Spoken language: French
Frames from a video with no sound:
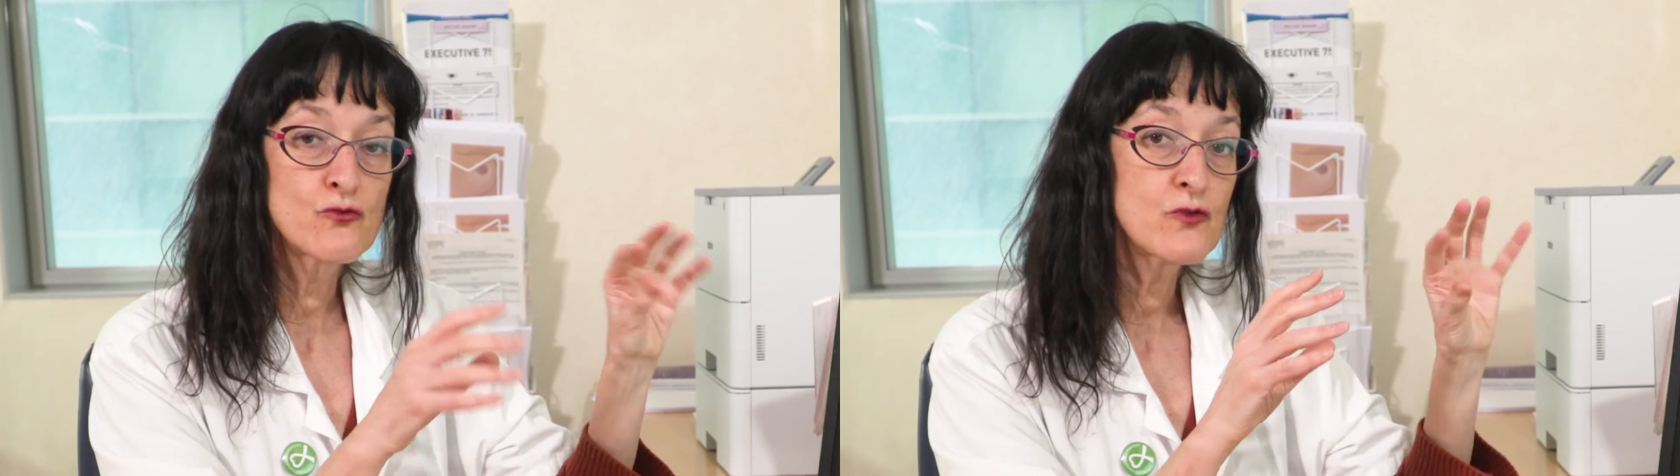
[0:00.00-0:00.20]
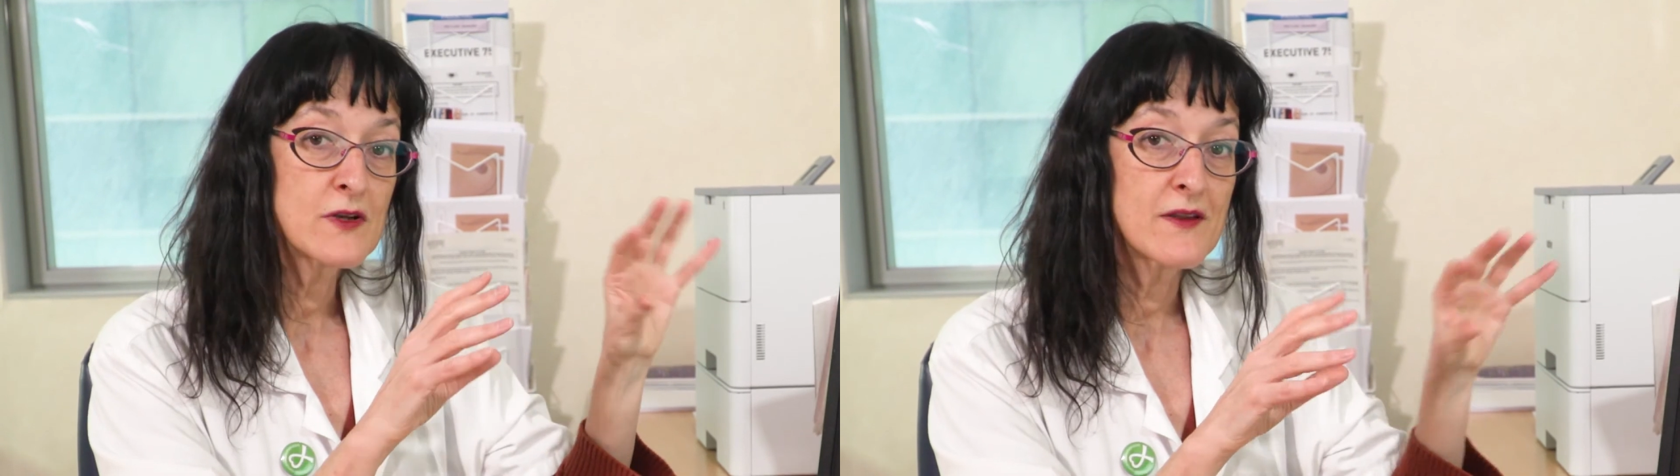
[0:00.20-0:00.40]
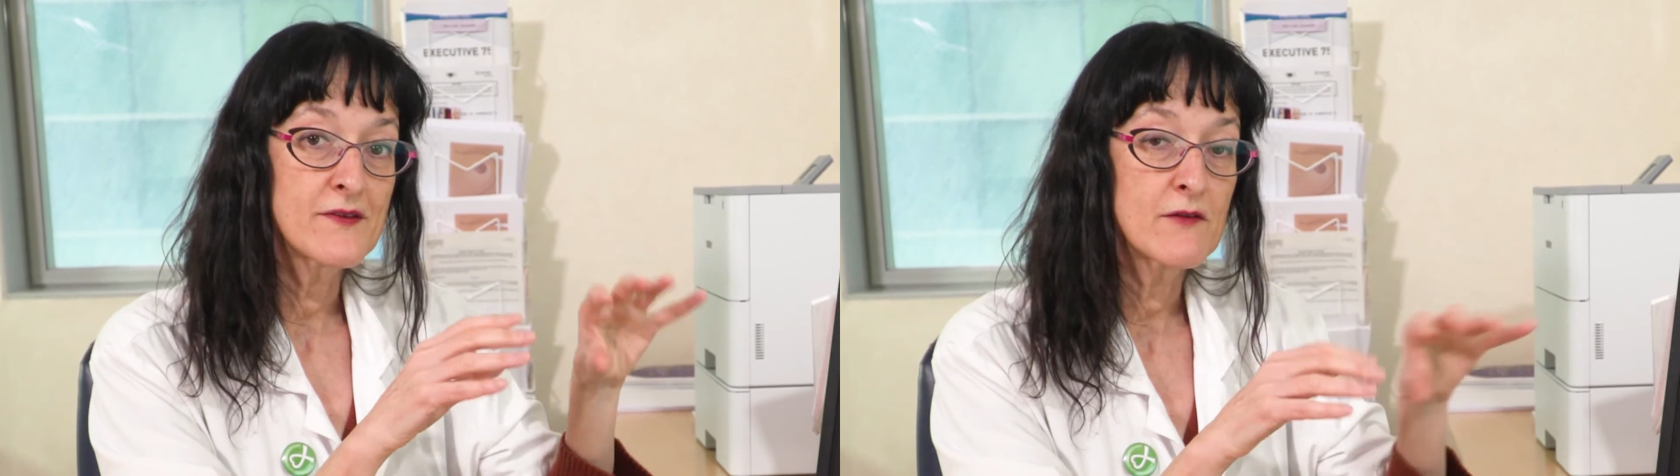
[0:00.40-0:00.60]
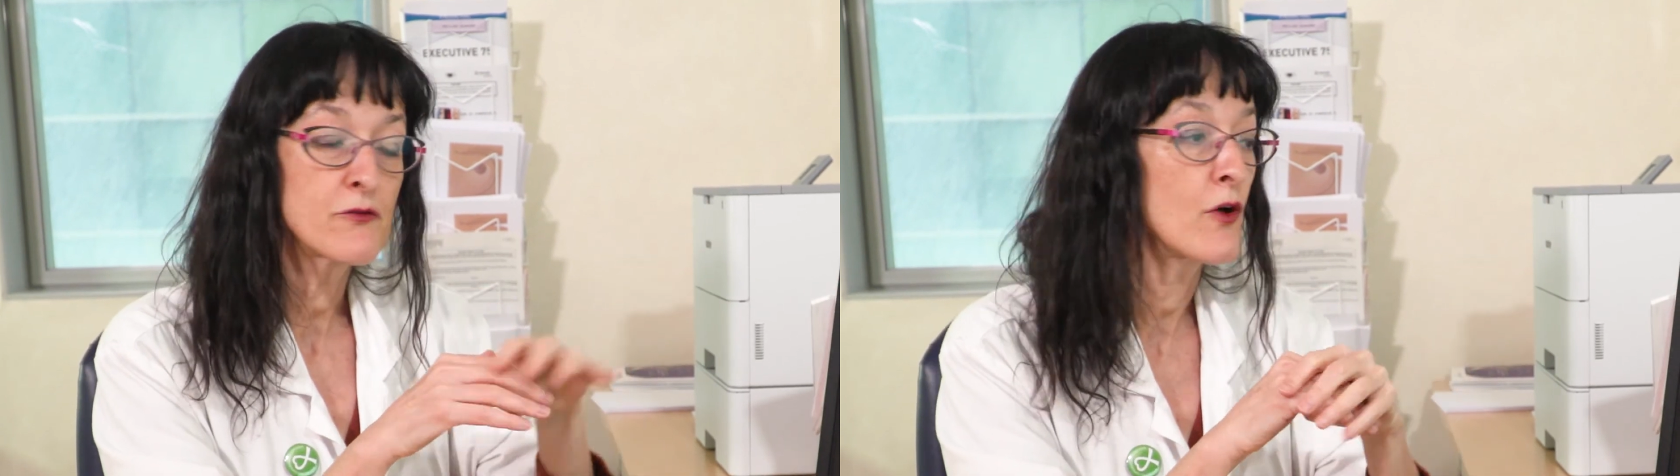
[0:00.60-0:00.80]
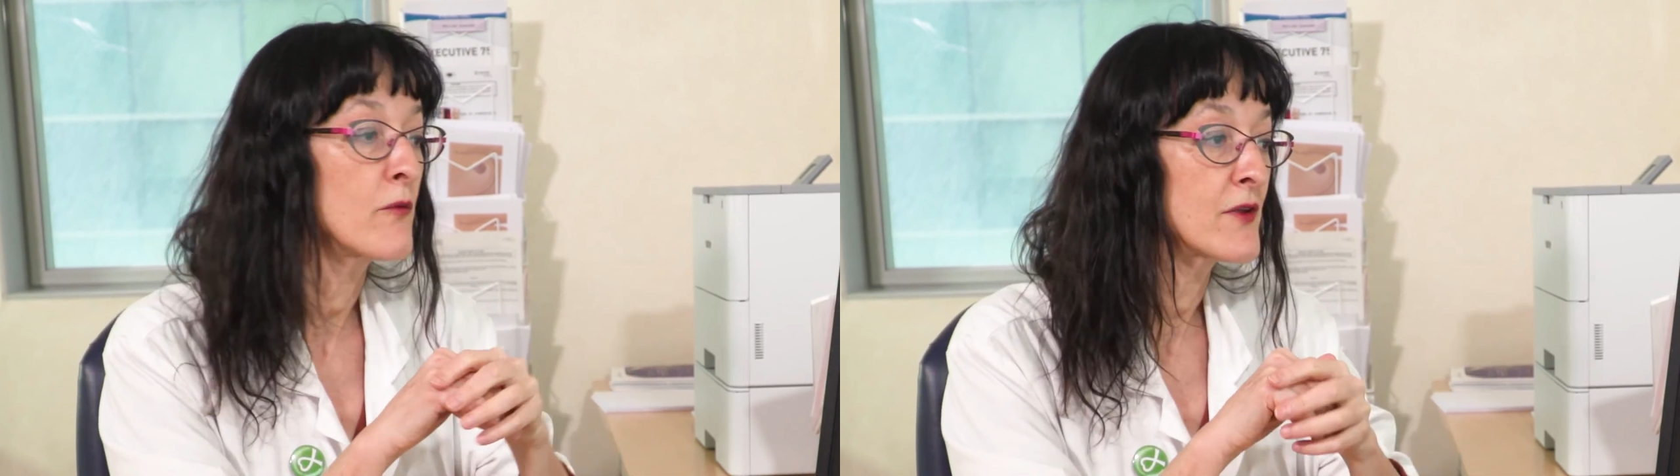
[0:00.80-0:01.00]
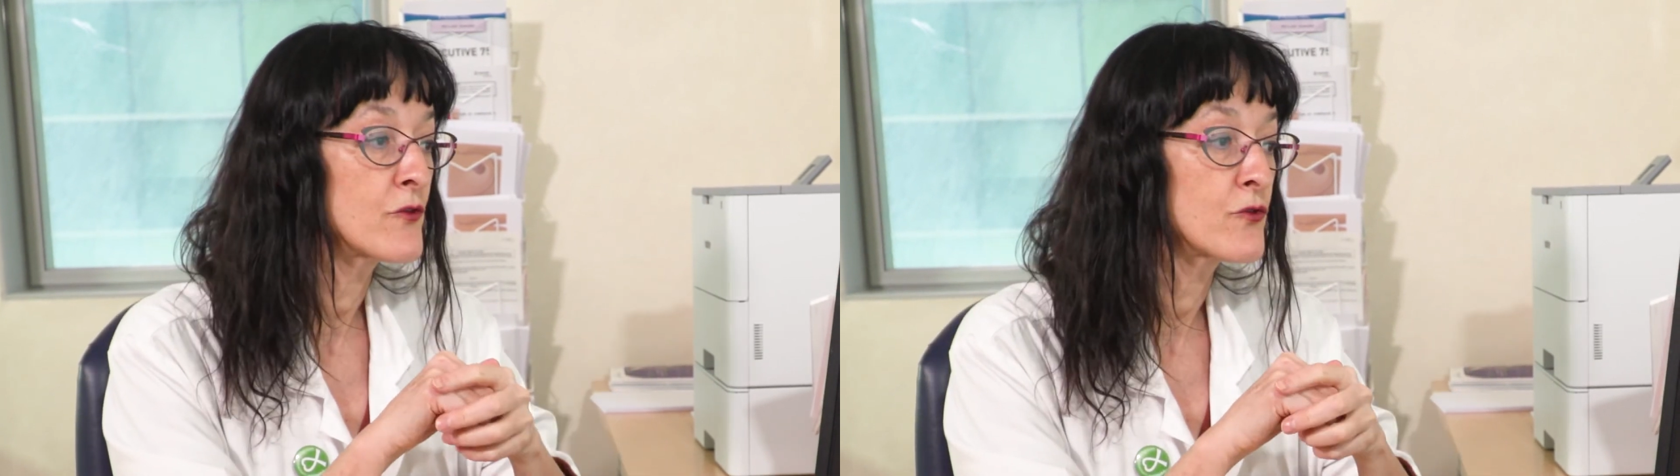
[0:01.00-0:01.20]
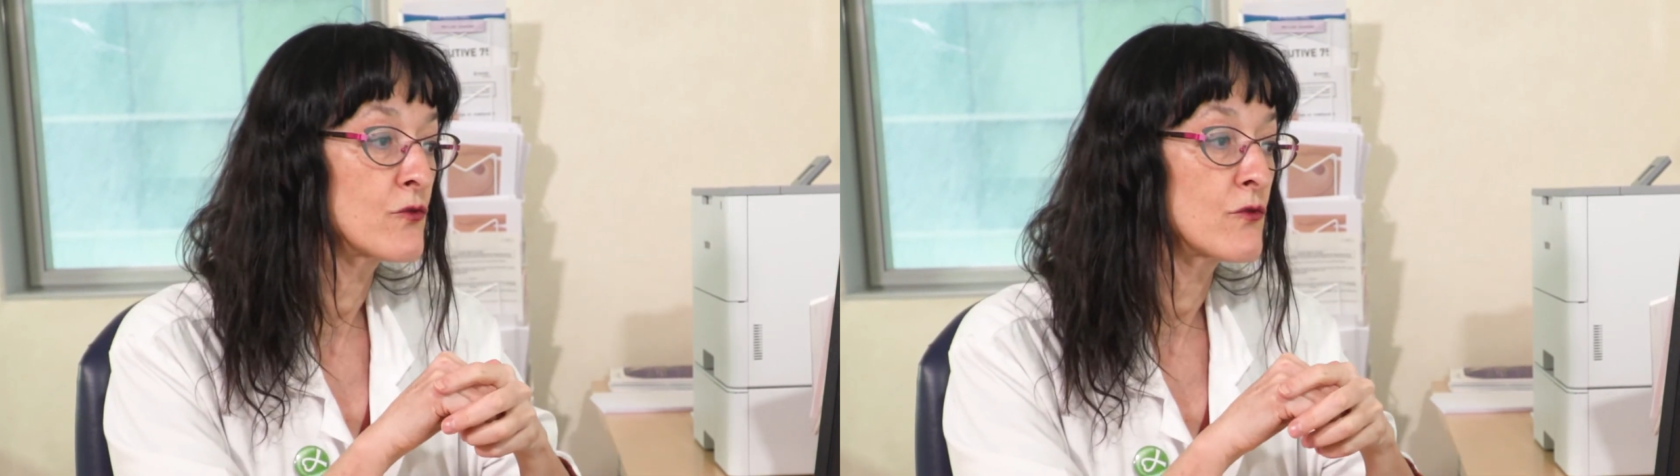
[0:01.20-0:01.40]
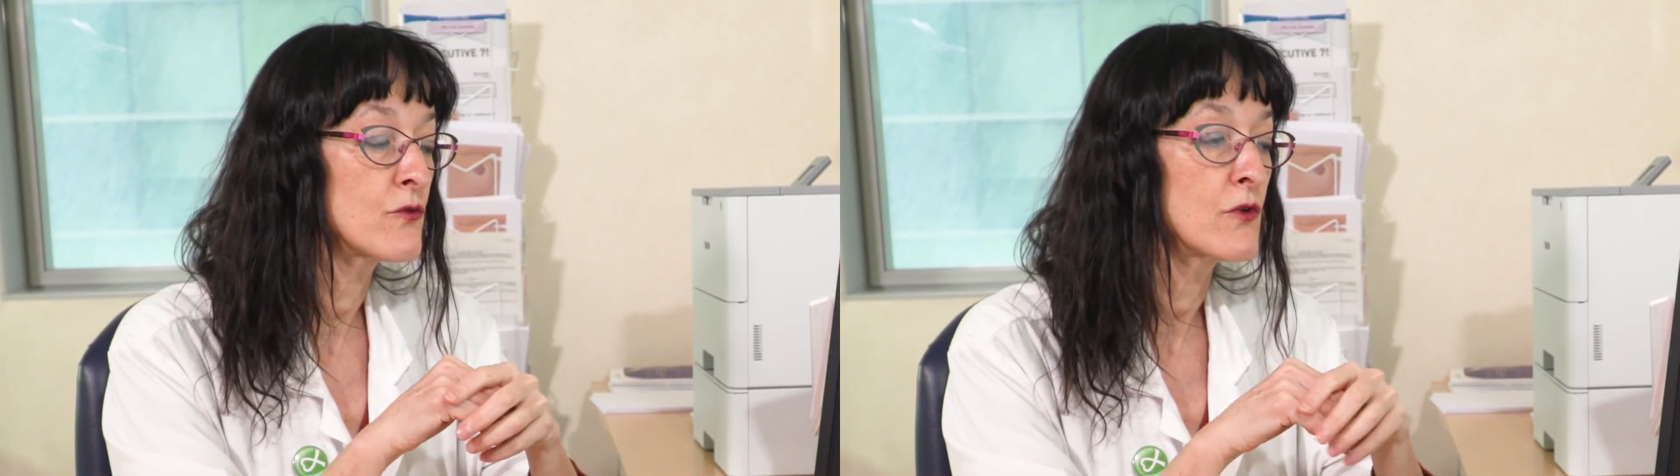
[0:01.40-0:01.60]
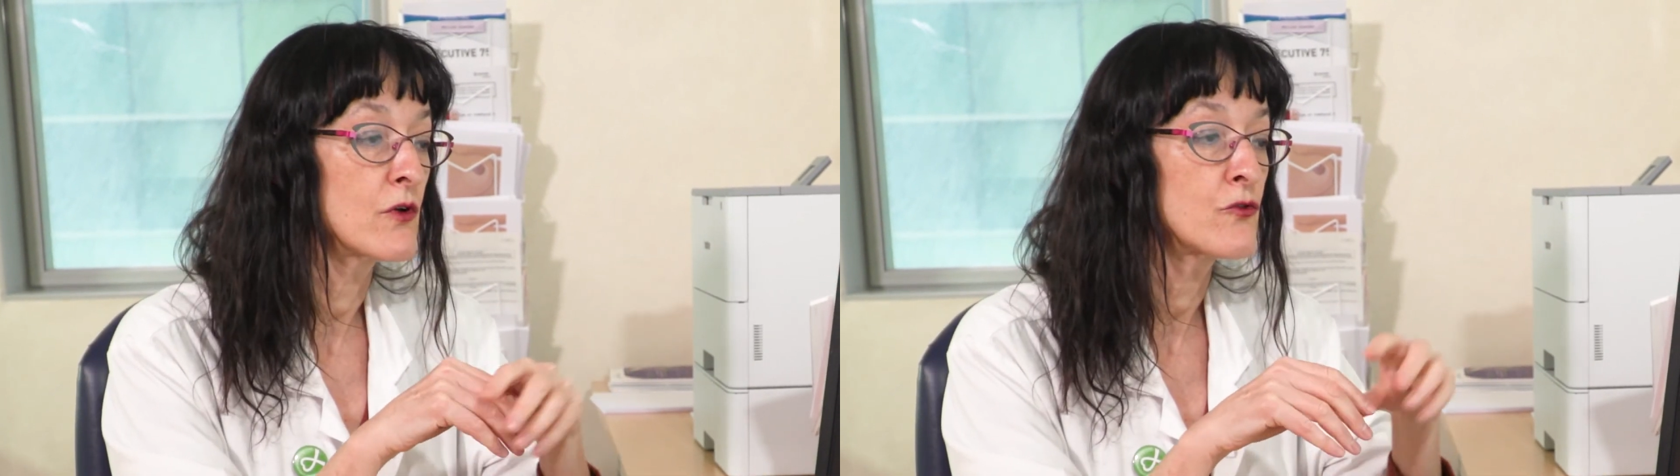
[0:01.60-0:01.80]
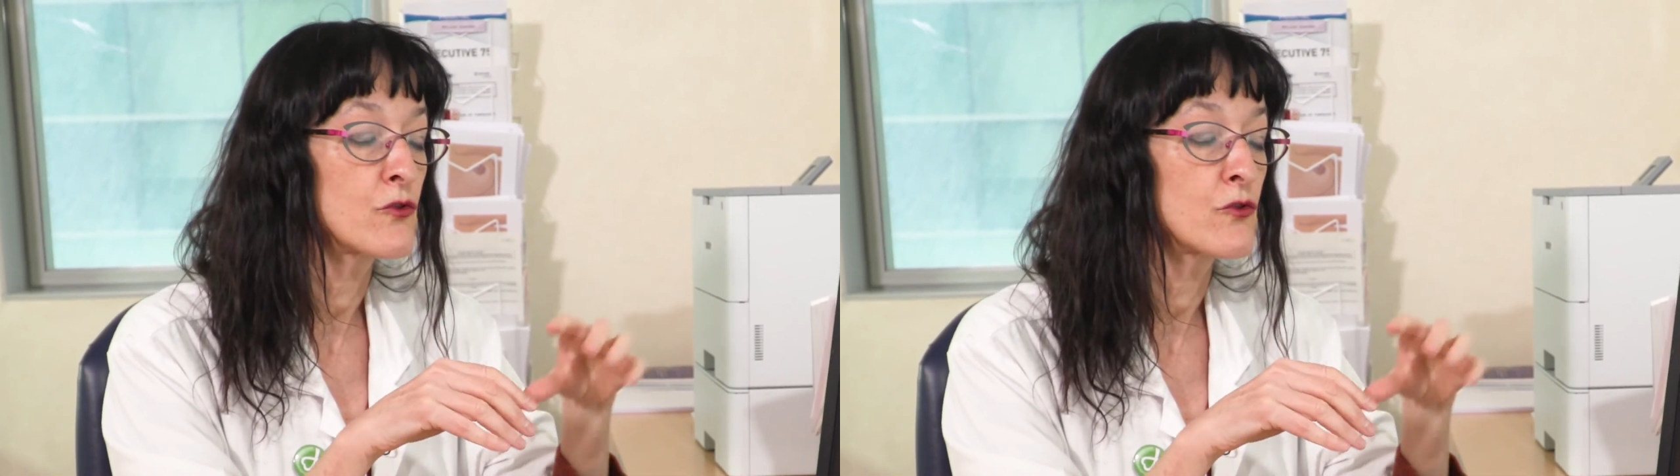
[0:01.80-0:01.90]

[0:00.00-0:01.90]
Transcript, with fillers: toutes les informations euh,